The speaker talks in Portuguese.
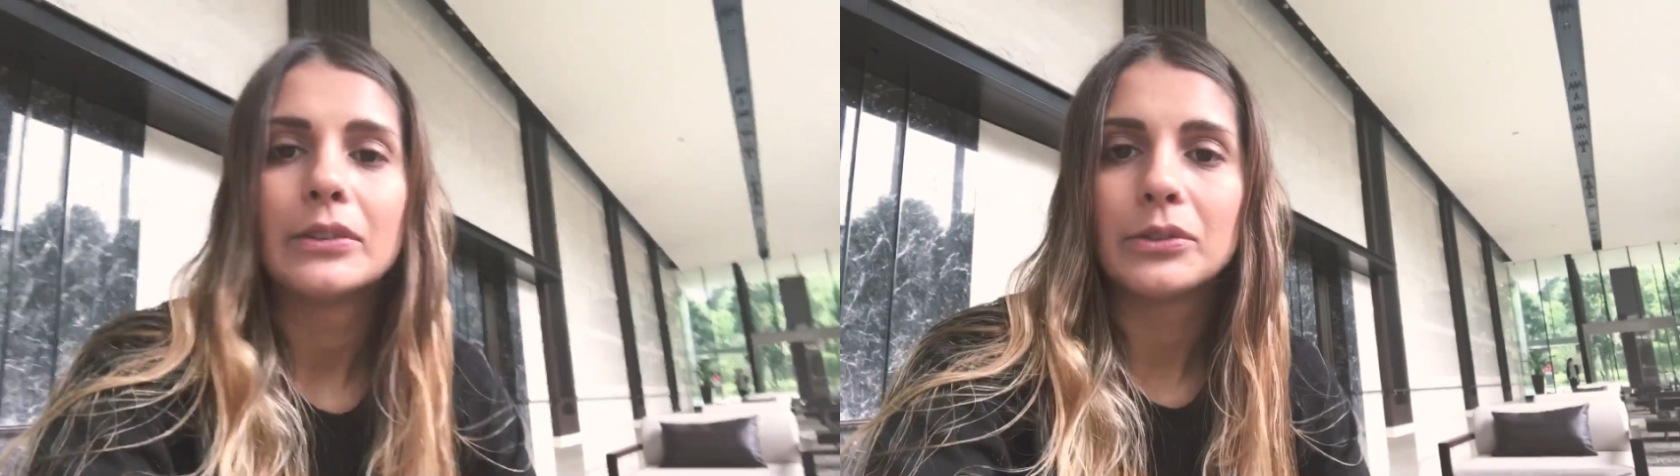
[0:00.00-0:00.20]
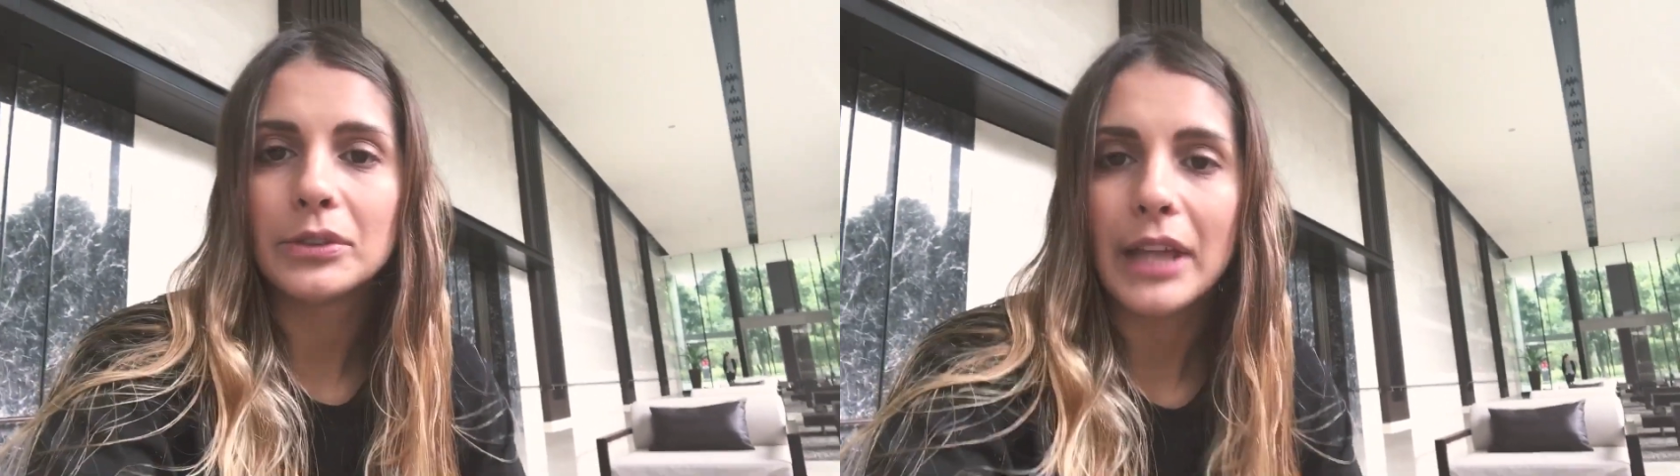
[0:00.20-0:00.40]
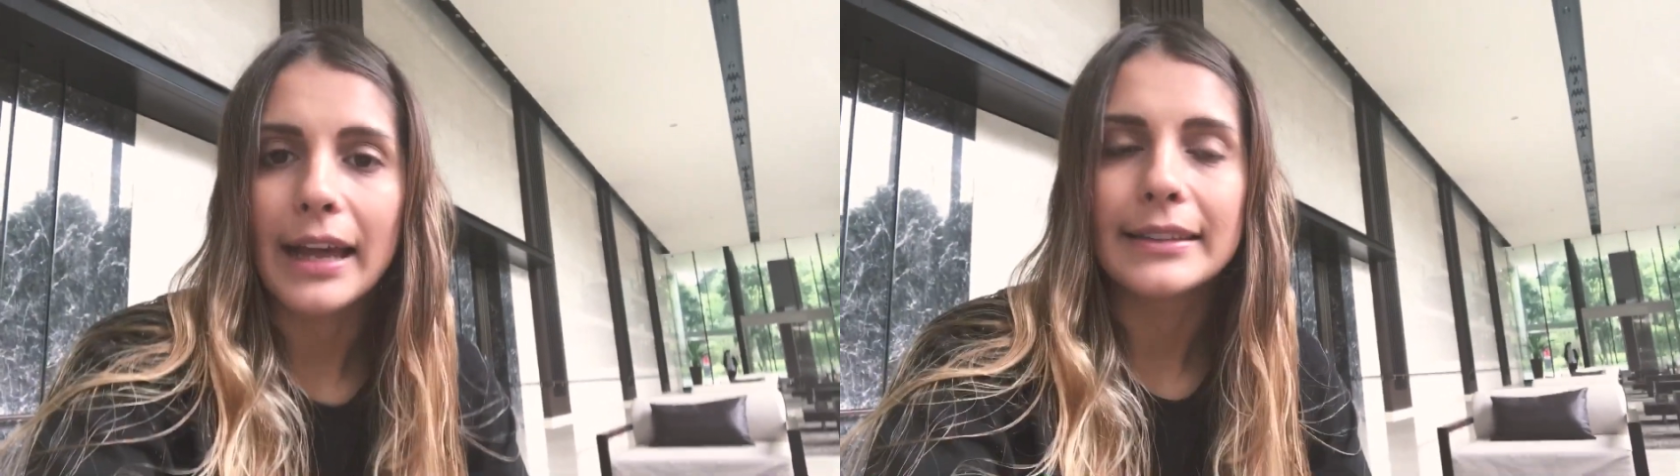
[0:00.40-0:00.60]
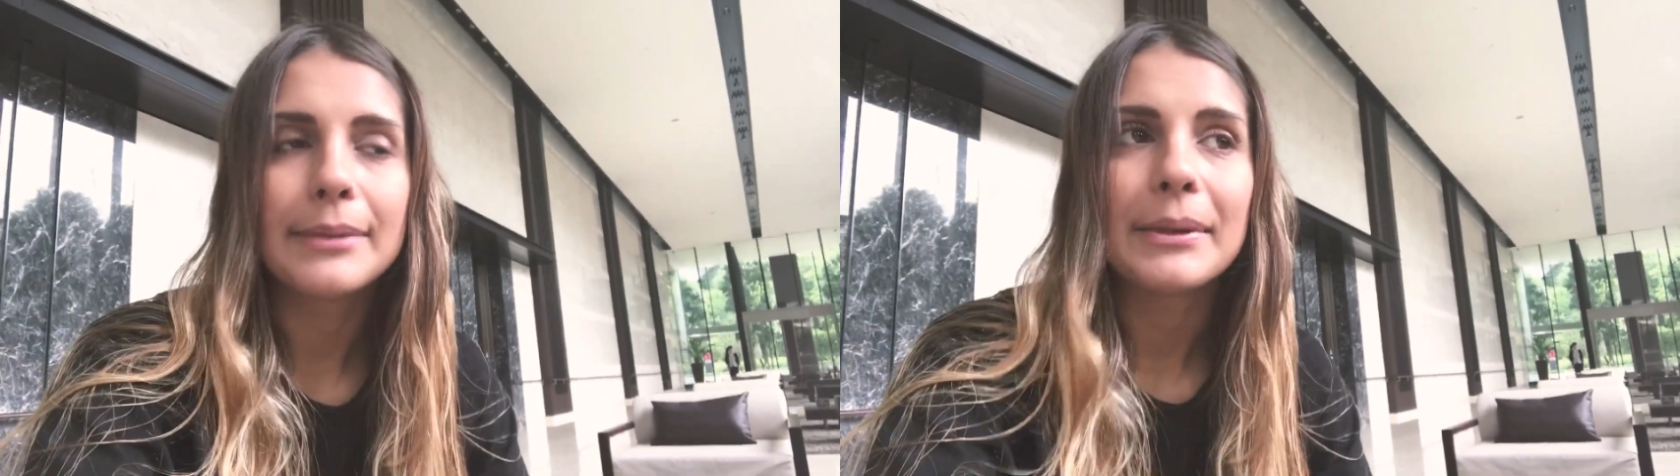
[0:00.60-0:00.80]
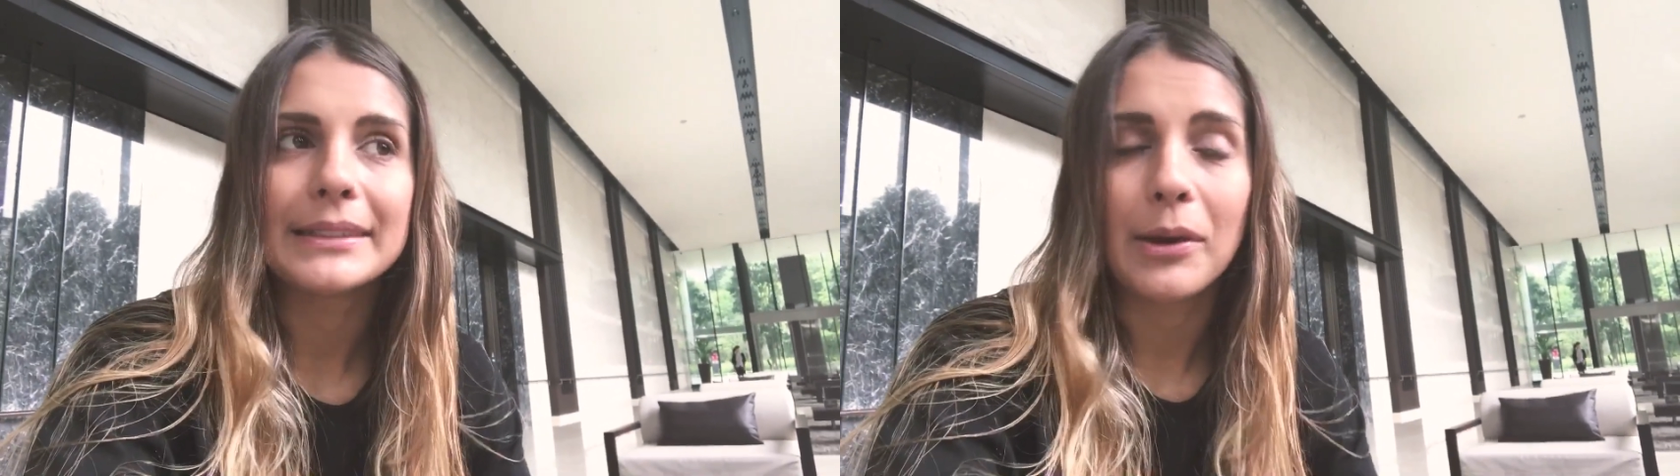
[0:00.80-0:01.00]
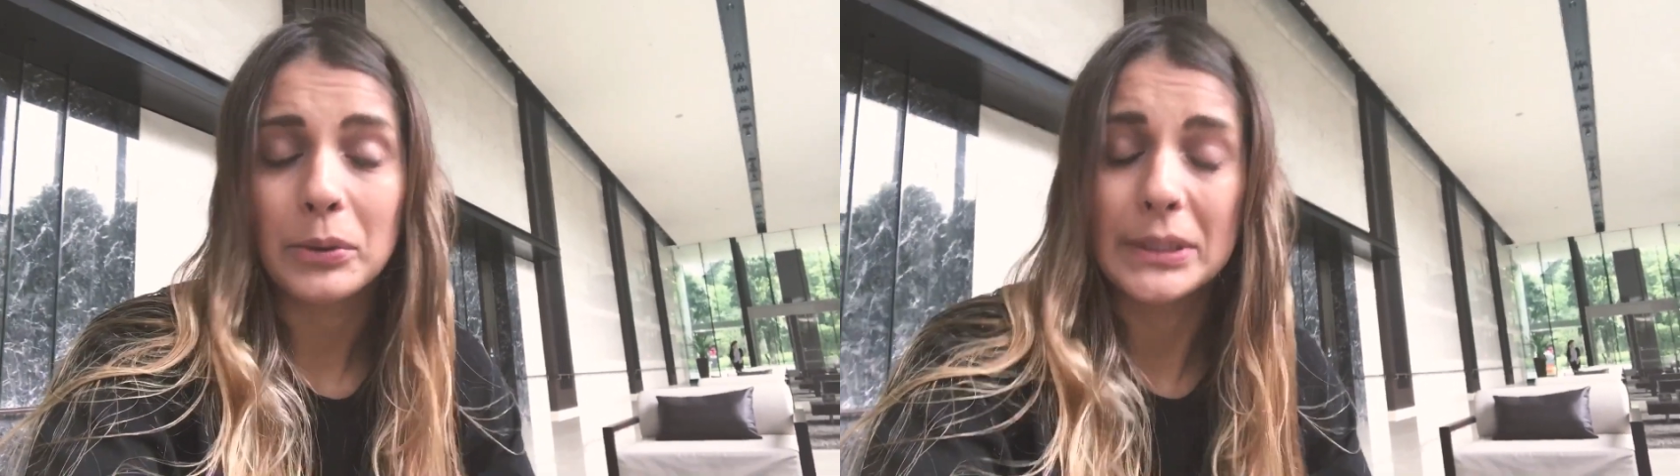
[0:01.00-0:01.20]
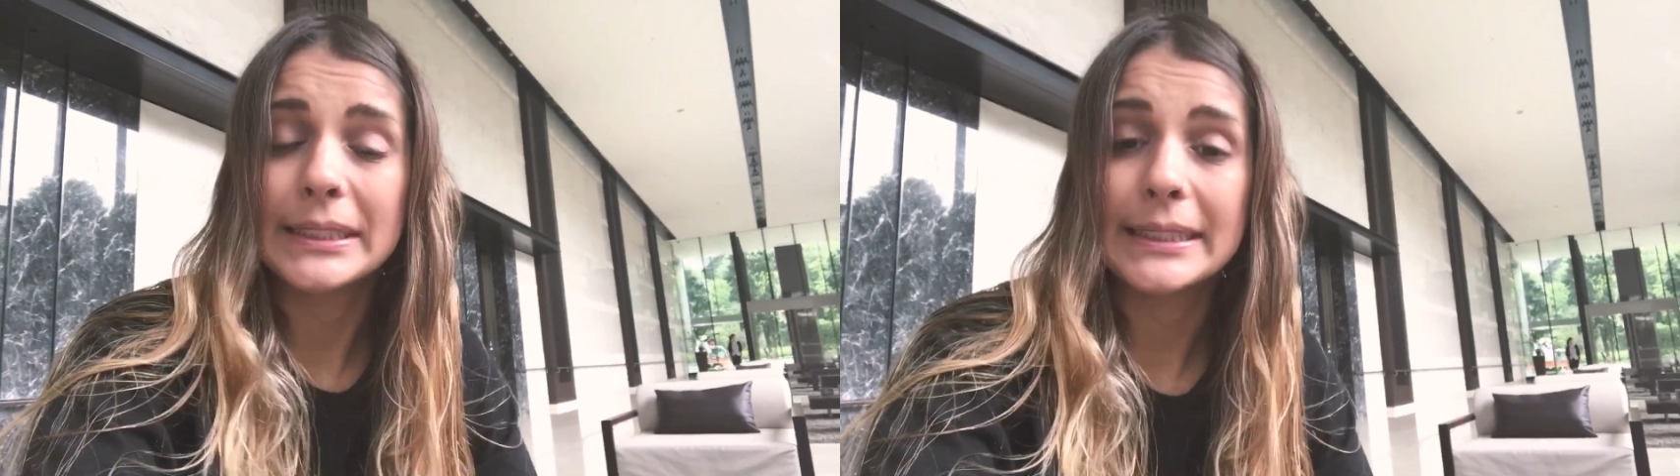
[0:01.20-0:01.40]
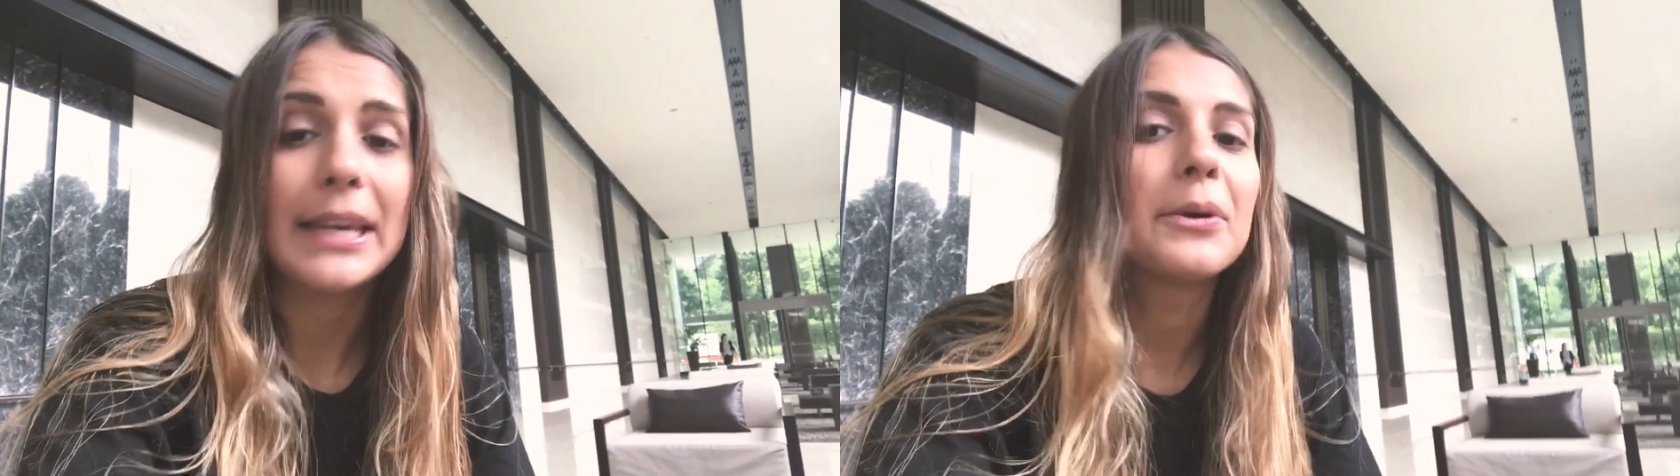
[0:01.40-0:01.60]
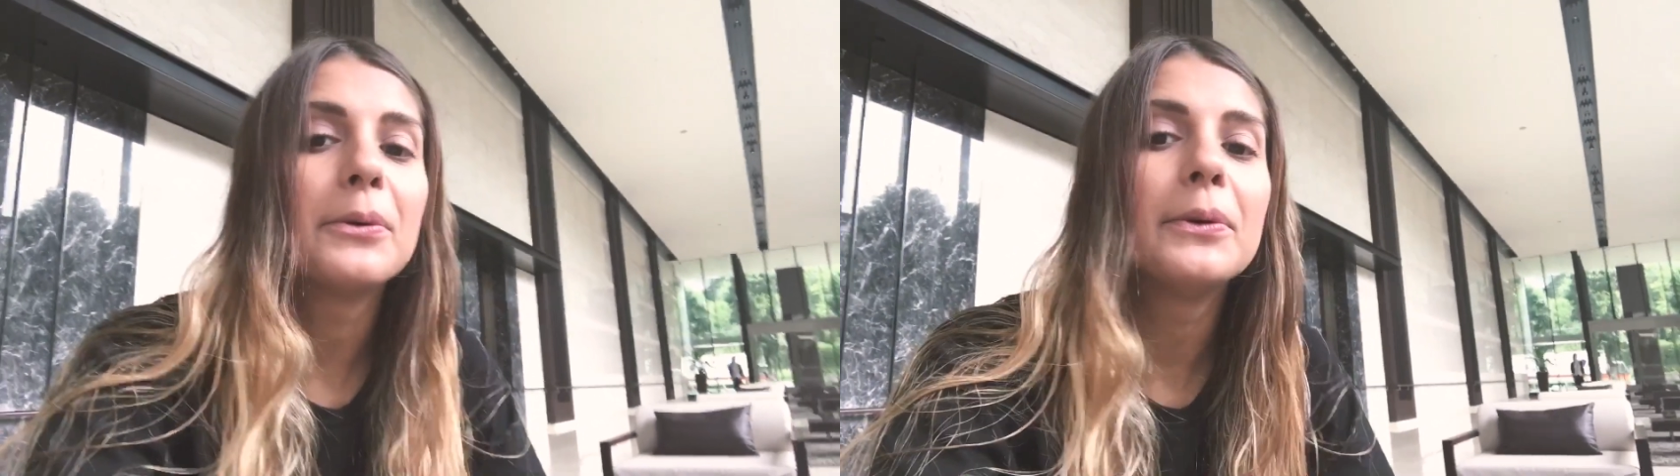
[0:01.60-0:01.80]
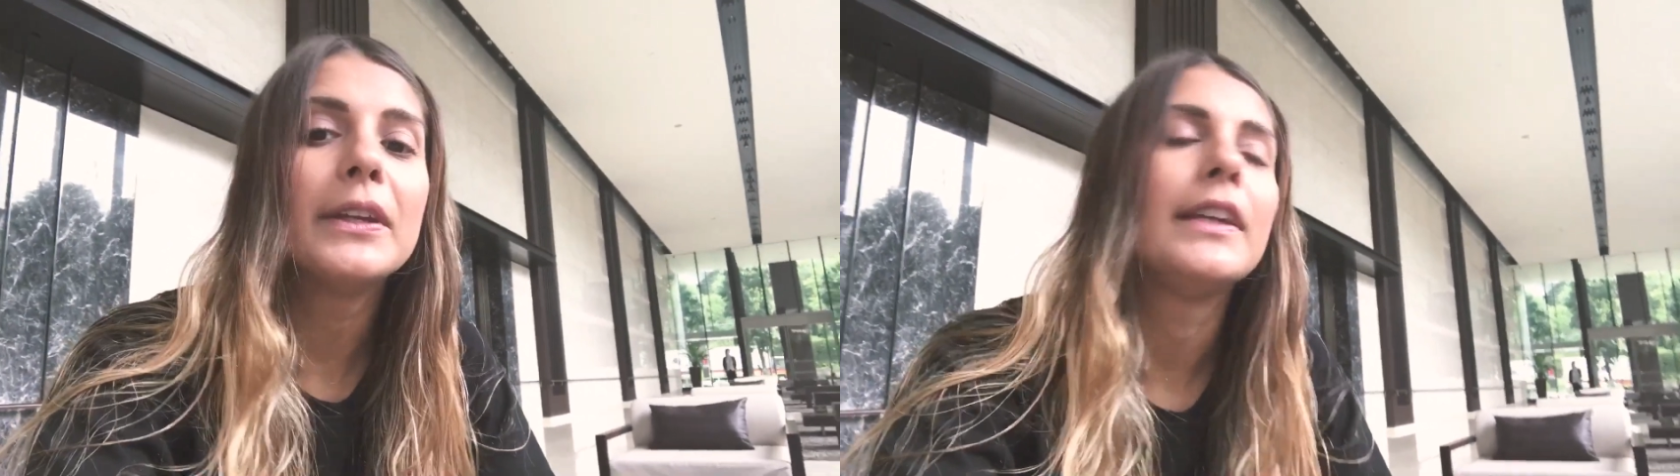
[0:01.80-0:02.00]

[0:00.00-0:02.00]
do nada, mas aconteceu